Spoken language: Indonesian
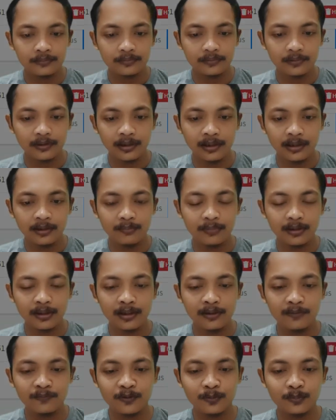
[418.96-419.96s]
nah
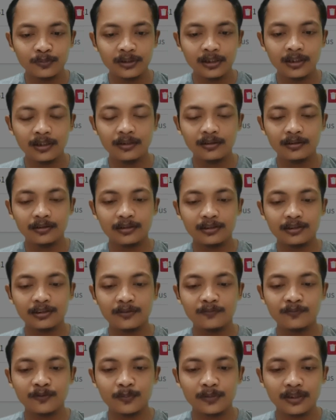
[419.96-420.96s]
maka formnya
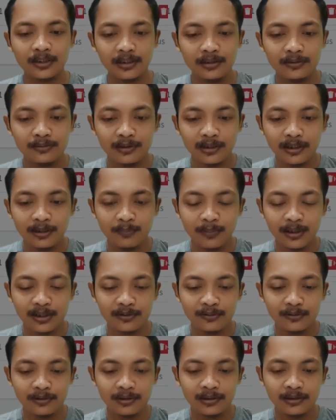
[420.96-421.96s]
desain formnya itu sudah
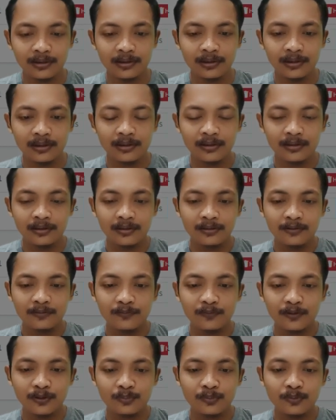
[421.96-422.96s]
masuk ke
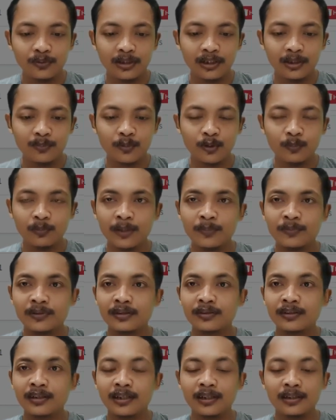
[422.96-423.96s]
formulir pop-up
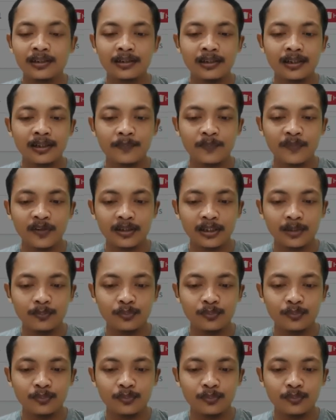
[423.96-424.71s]
yang telah kita kita